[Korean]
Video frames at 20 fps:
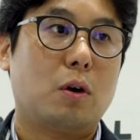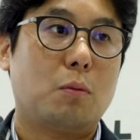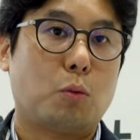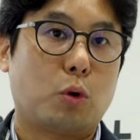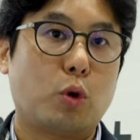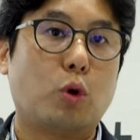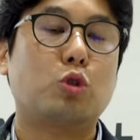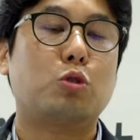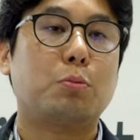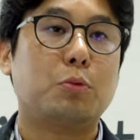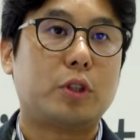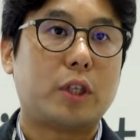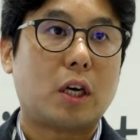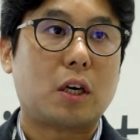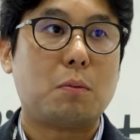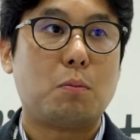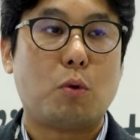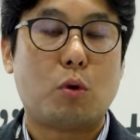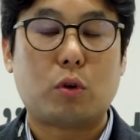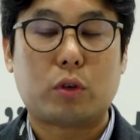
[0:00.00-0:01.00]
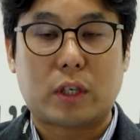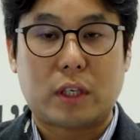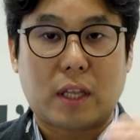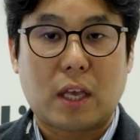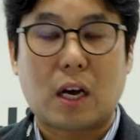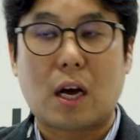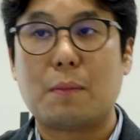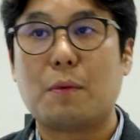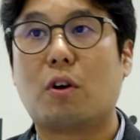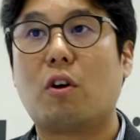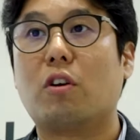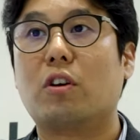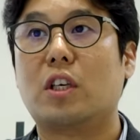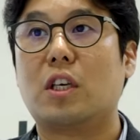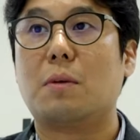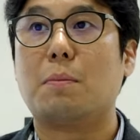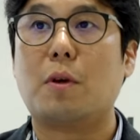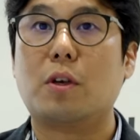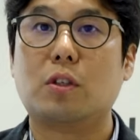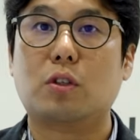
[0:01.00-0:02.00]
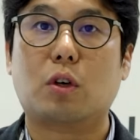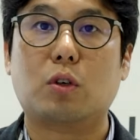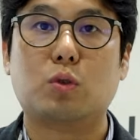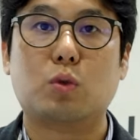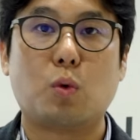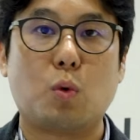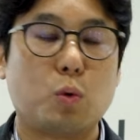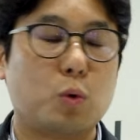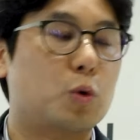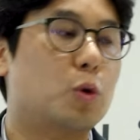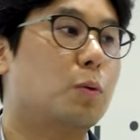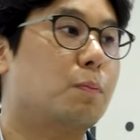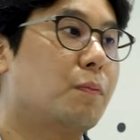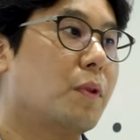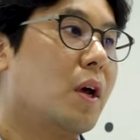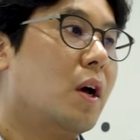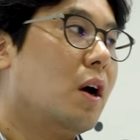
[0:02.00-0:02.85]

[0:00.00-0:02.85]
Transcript: 뭐 요즘 최근 뭐 기대감이 꺾이면서 조금